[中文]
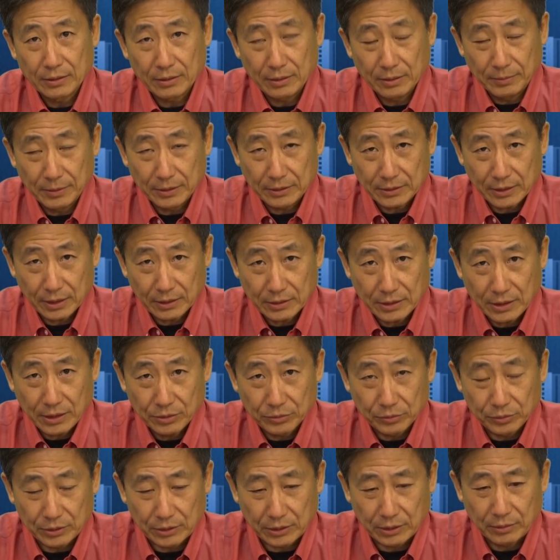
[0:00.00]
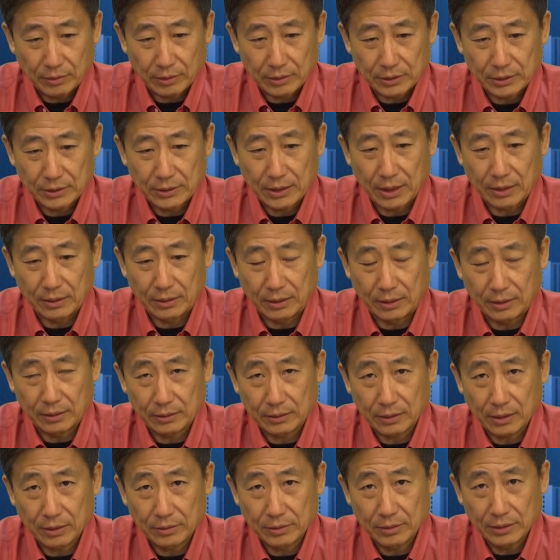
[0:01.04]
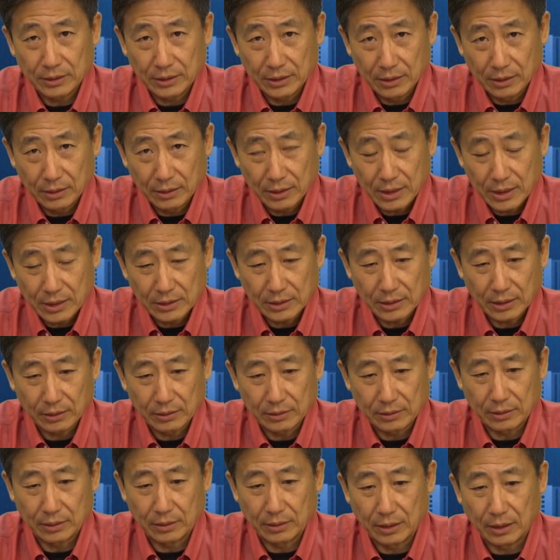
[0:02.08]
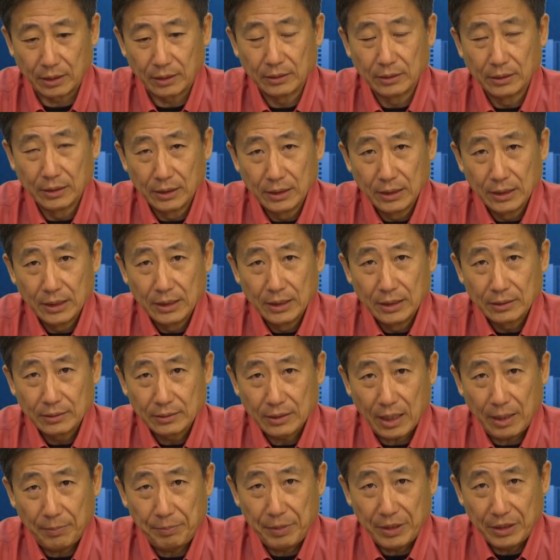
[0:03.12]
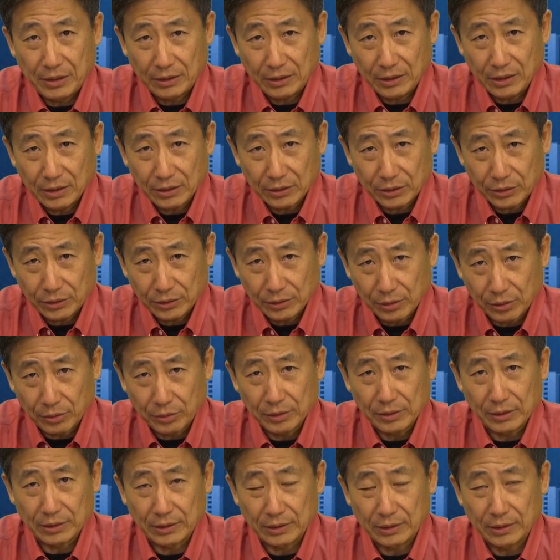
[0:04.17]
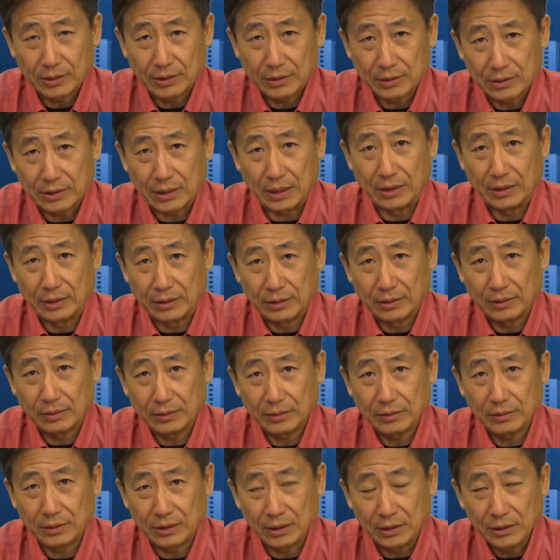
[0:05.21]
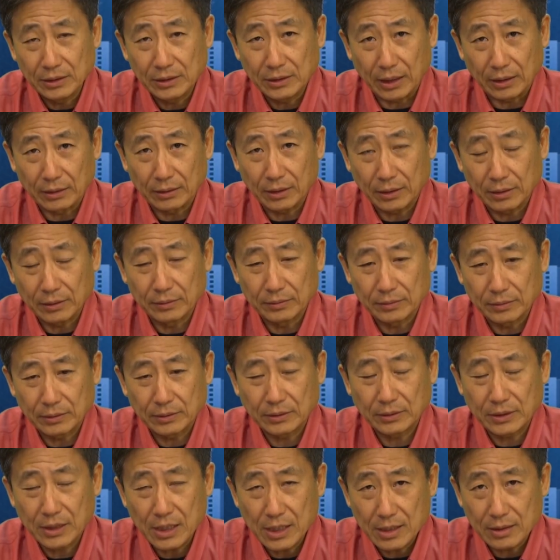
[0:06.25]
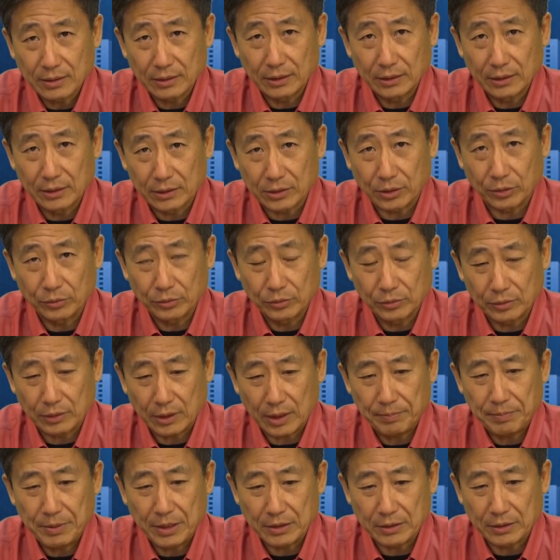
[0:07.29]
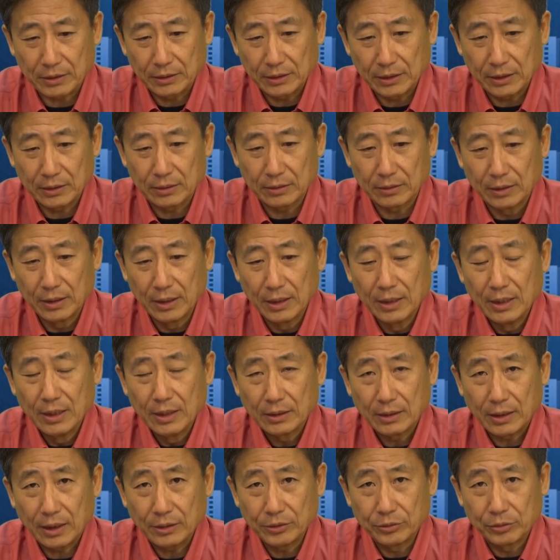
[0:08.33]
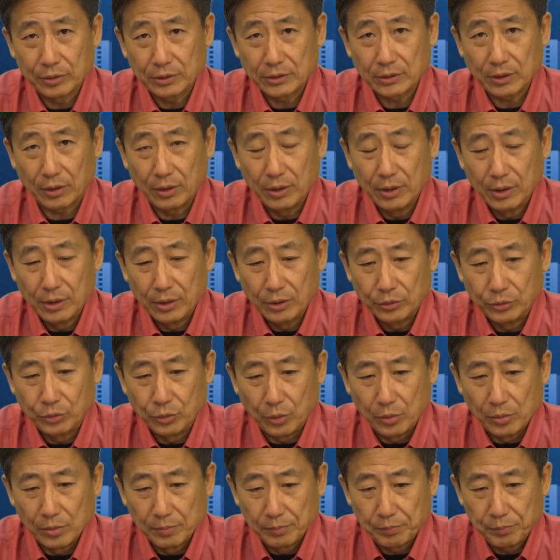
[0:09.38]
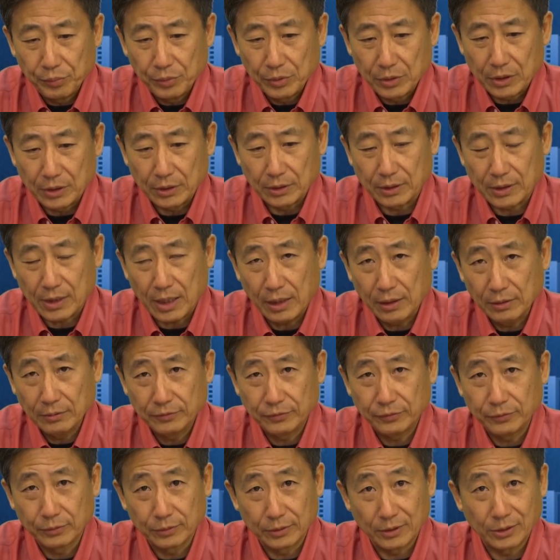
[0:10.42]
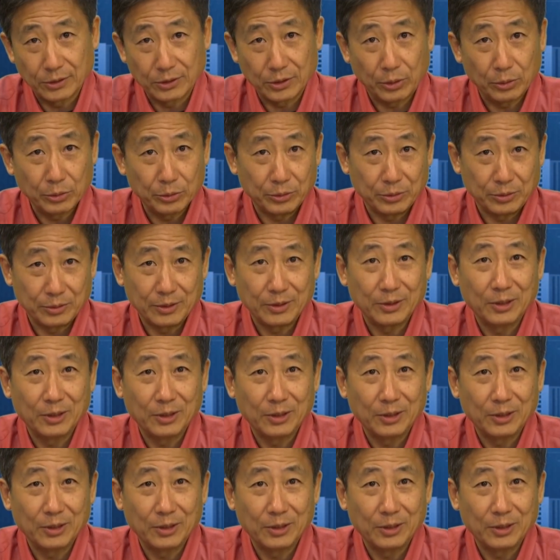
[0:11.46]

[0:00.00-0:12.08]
那么在这种情况之下呢，他说一个内向的人呢，他被这个社会给影响到这样的一个程度，他变成一个，他有个叫。永不可康复的焦虑